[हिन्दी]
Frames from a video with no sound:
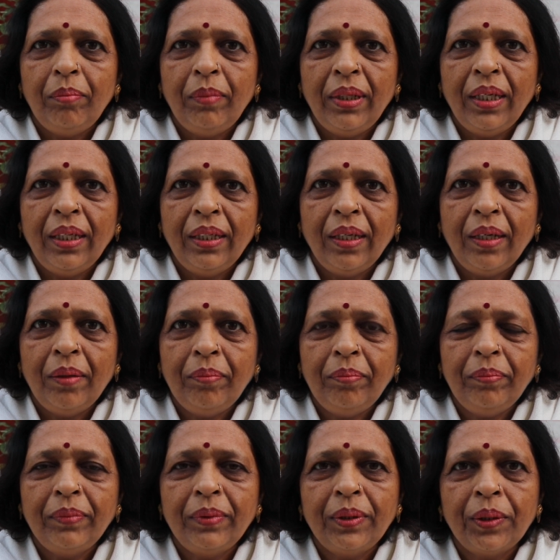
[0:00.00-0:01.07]
मेरा नाम
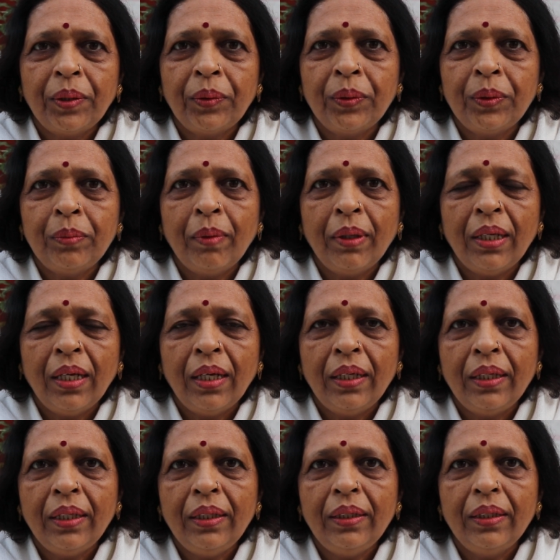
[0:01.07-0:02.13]
सरोज बाला
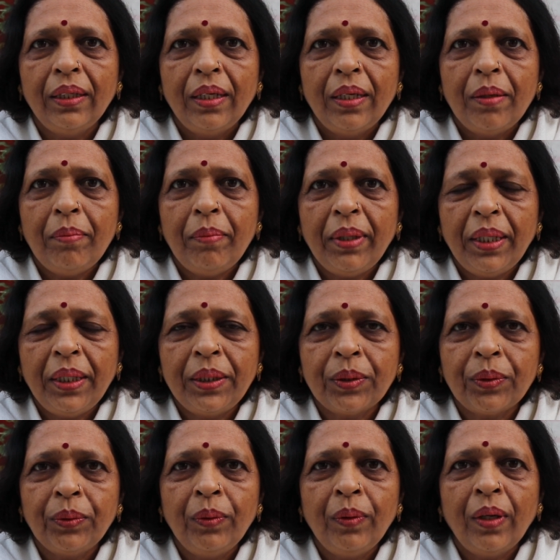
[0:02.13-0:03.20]
है मेरे
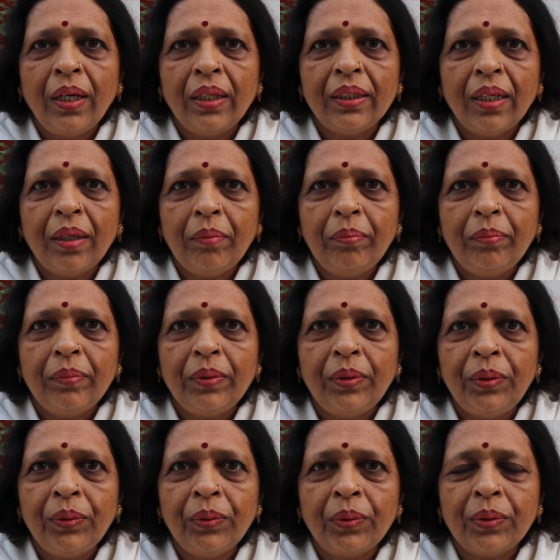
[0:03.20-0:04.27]
स्कूल का नाम
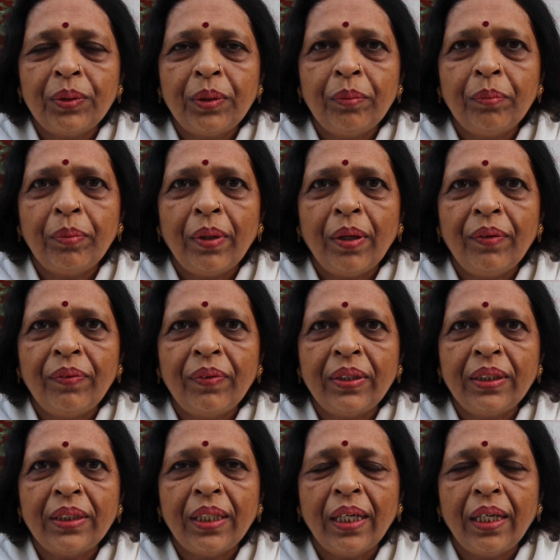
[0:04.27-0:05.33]
न्यू रोशनपुरा
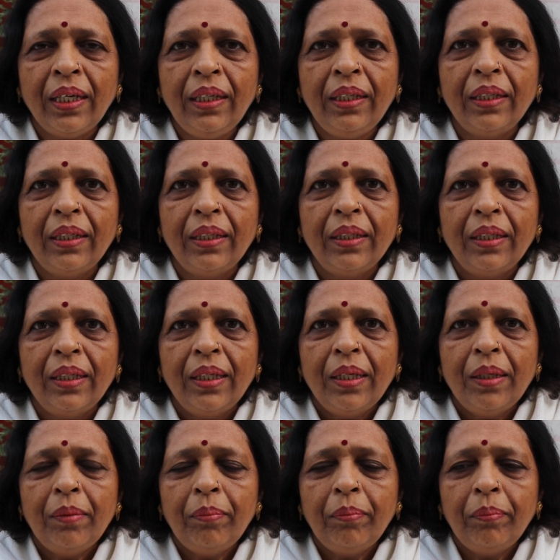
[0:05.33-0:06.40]
फर्स्ट है
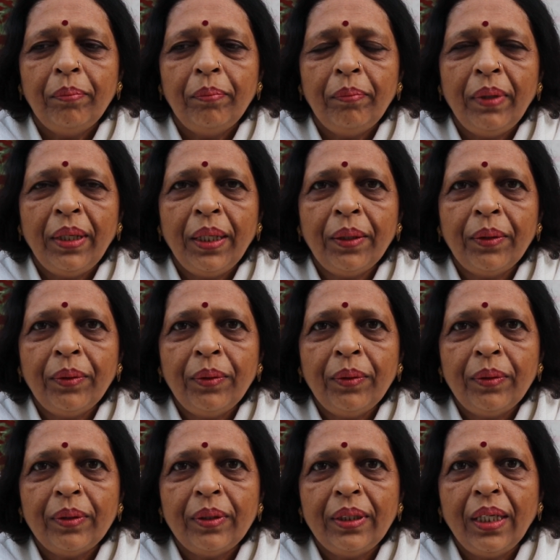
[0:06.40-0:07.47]
मेरे को
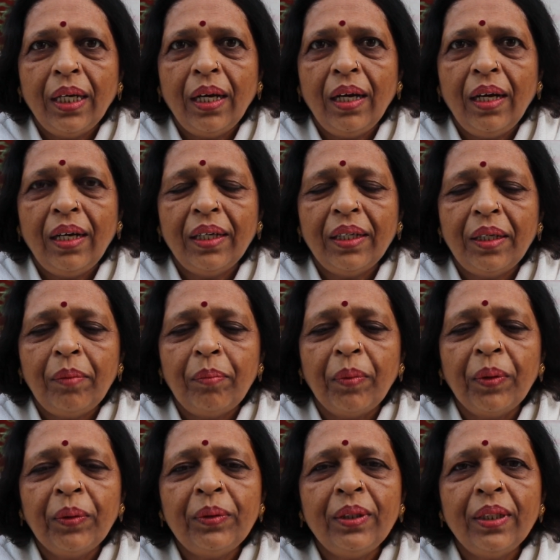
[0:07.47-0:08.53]
यहाँ आकर
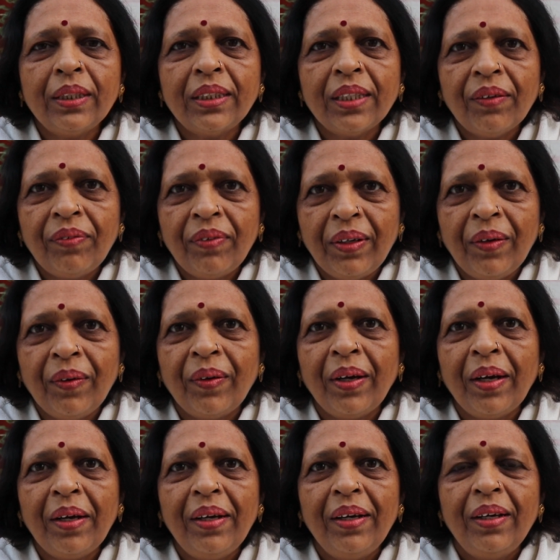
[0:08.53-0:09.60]
बहुत ही अच्छा फील
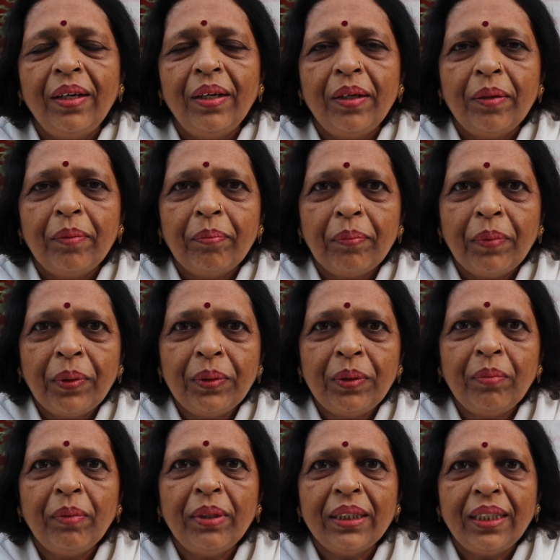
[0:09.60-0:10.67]
होया
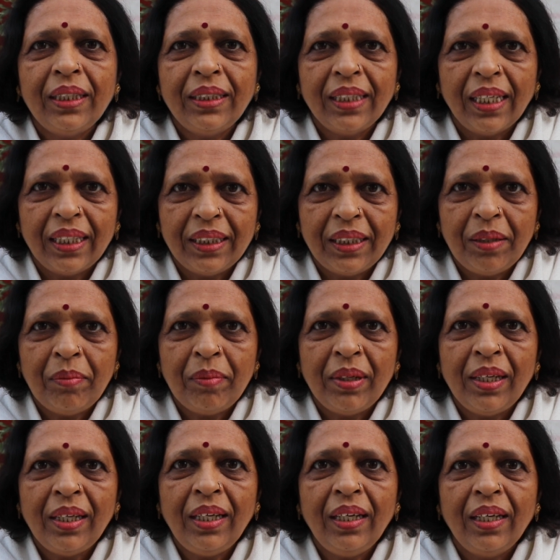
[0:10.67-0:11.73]
बहुत मन की शांति
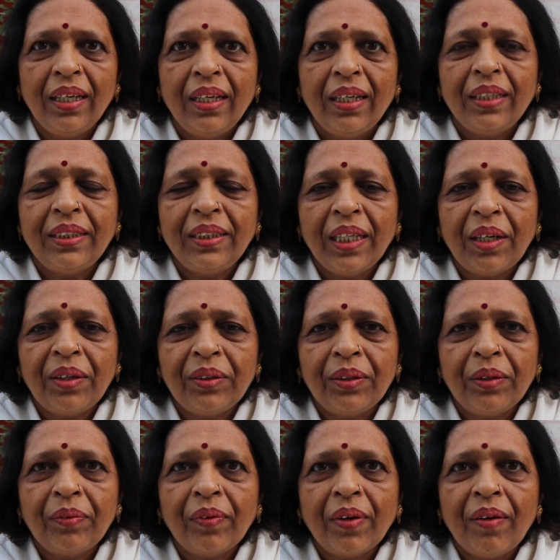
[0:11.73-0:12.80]
मिली चारों
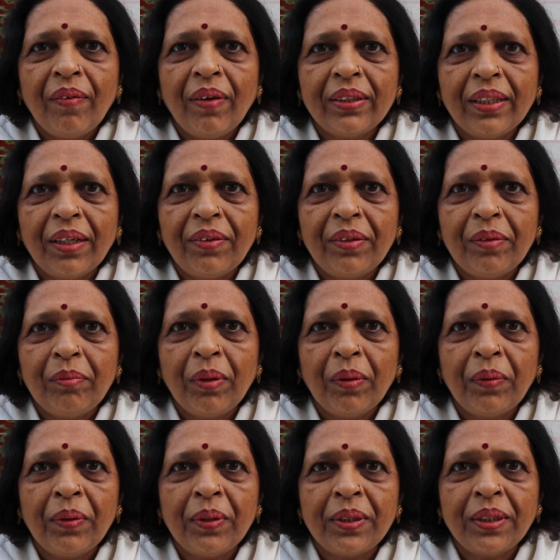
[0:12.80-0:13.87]
तरफ का वातावरण
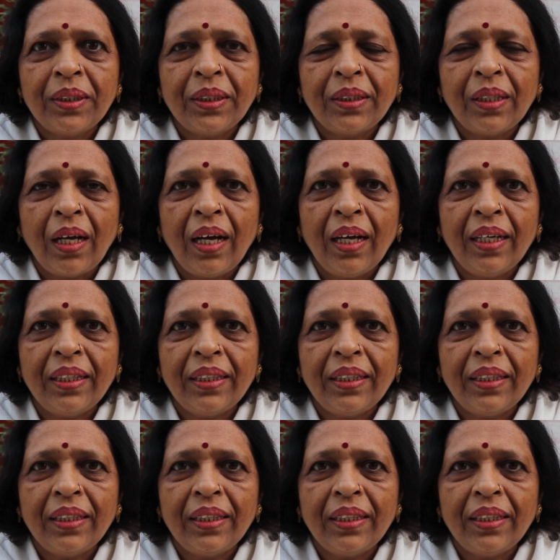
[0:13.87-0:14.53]
बिल्कुल सा